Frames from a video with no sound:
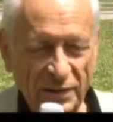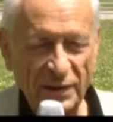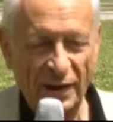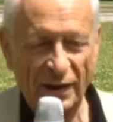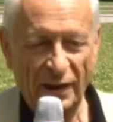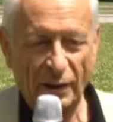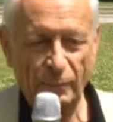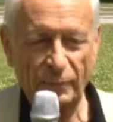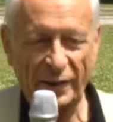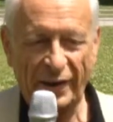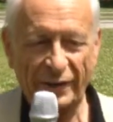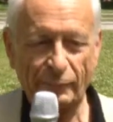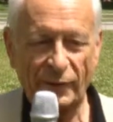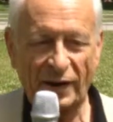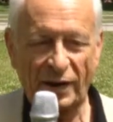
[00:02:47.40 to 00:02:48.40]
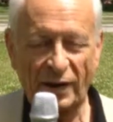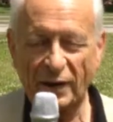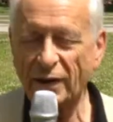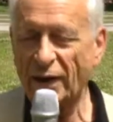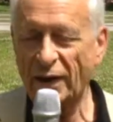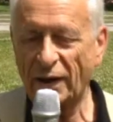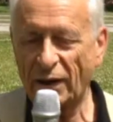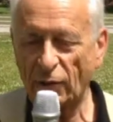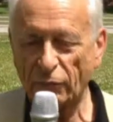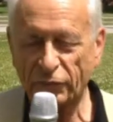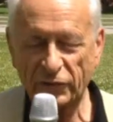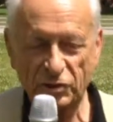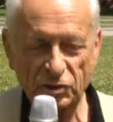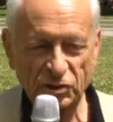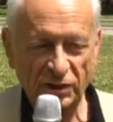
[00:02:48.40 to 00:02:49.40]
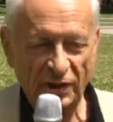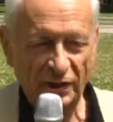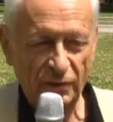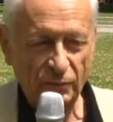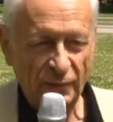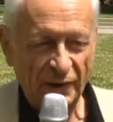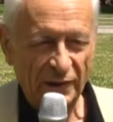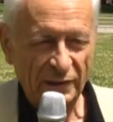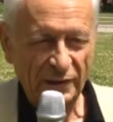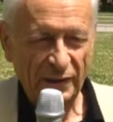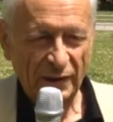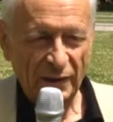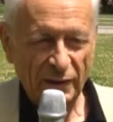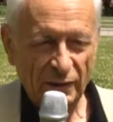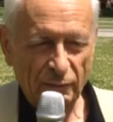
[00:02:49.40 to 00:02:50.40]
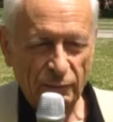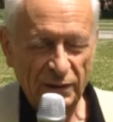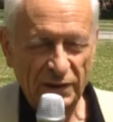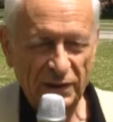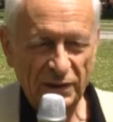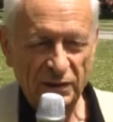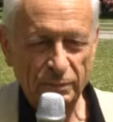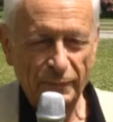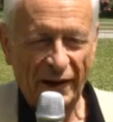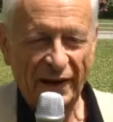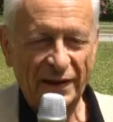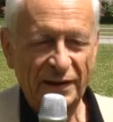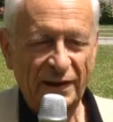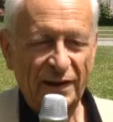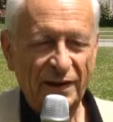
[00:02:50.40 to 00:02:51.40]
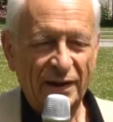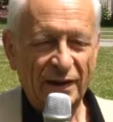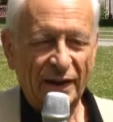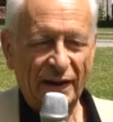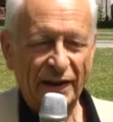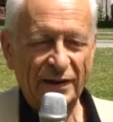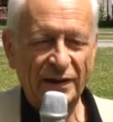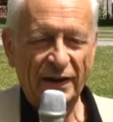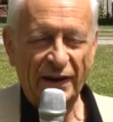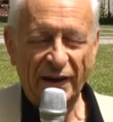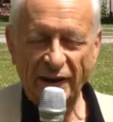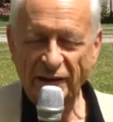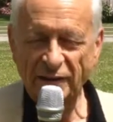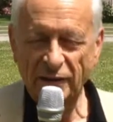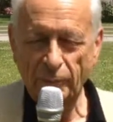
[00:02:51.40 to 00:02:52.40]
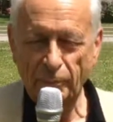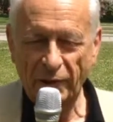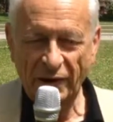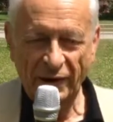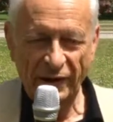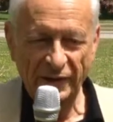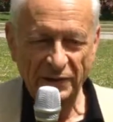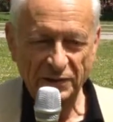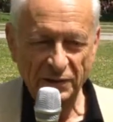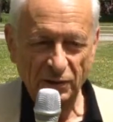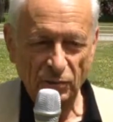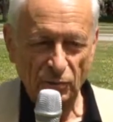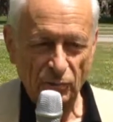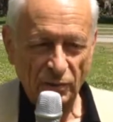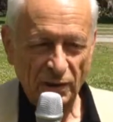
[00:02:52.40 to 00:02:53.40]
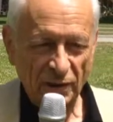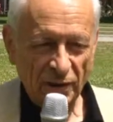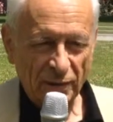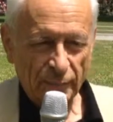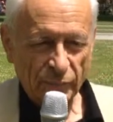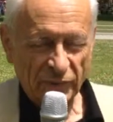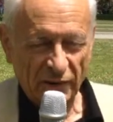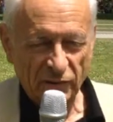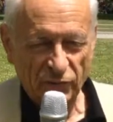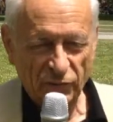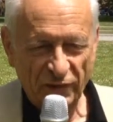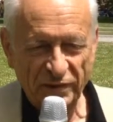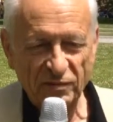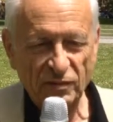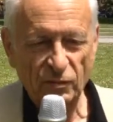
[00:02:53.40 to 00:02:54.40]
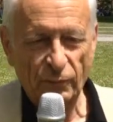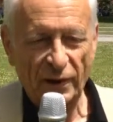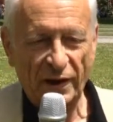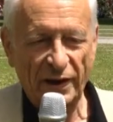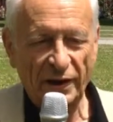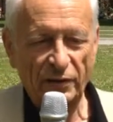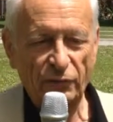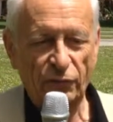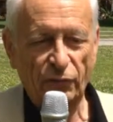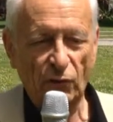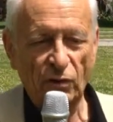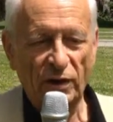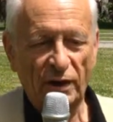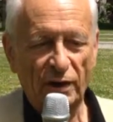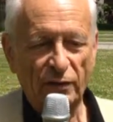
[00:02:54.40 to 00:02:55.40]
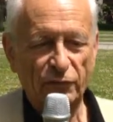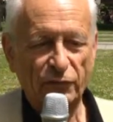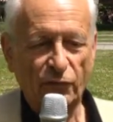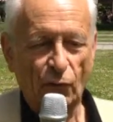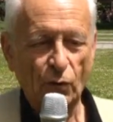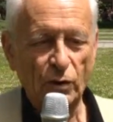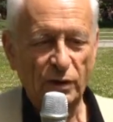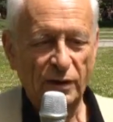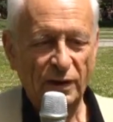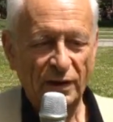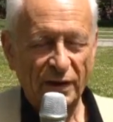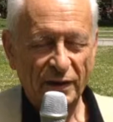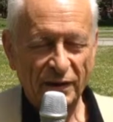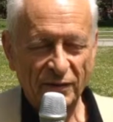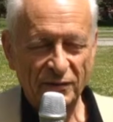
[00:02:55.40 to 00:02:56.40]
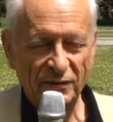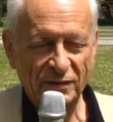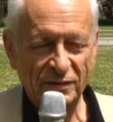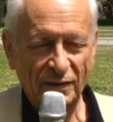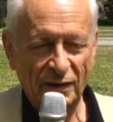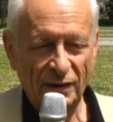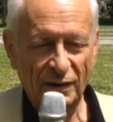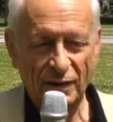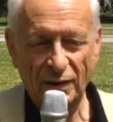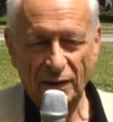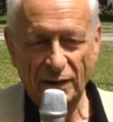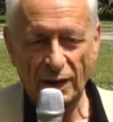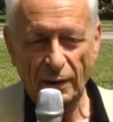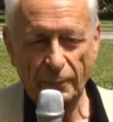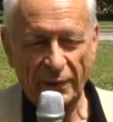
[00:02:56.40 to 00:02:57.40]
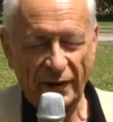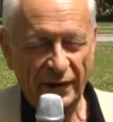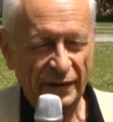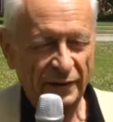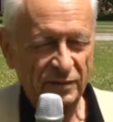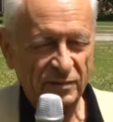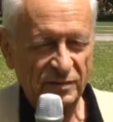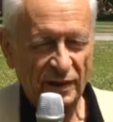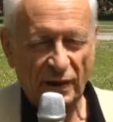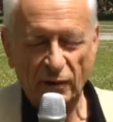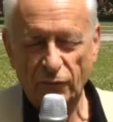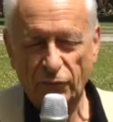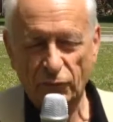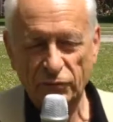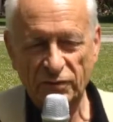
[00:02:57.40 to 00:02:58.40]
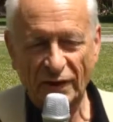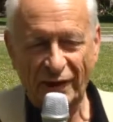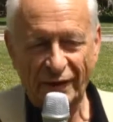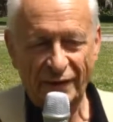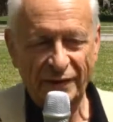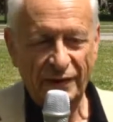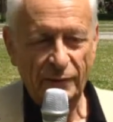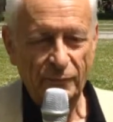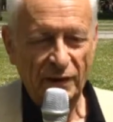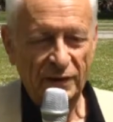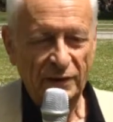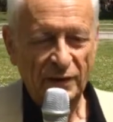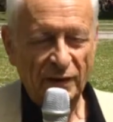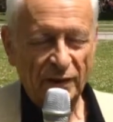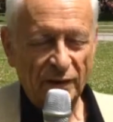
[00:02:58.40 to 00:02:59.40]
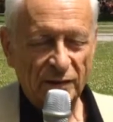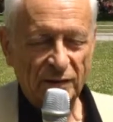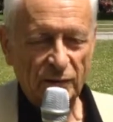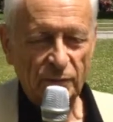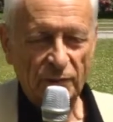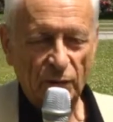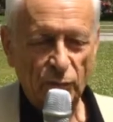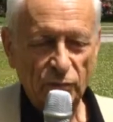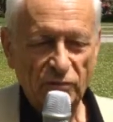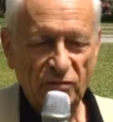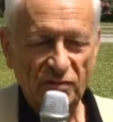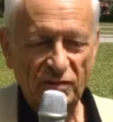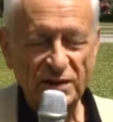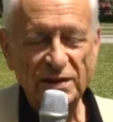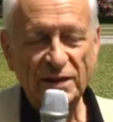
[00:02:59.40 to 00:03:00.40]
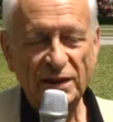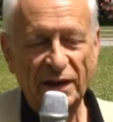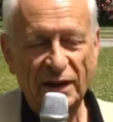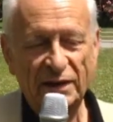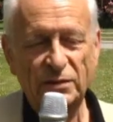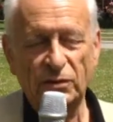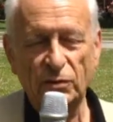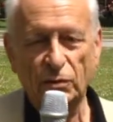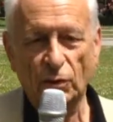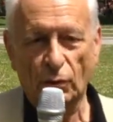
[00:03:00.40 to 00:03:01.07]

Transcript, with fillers: hier am Leimer Anger aufgestellt werden, wie ich meine, eine echte Bereicherung. Das Fest war ein voller Erfolg. Es äh, gab eine Zahl von Teilnehmern, die wir uns nie hätten